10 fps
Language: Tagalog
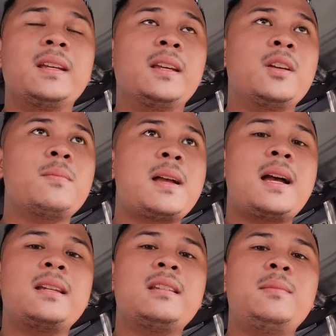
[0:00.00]
yun mga
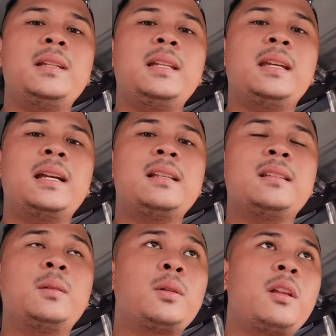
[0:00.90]
ka-JB
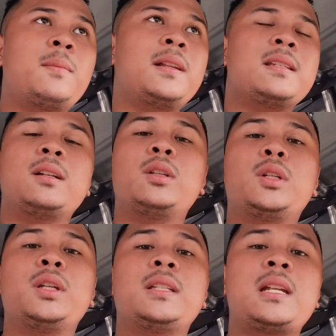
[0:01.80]
siguro naman nasagot
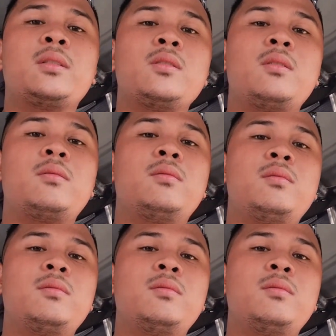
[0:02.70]
ko yung tanong nyo kung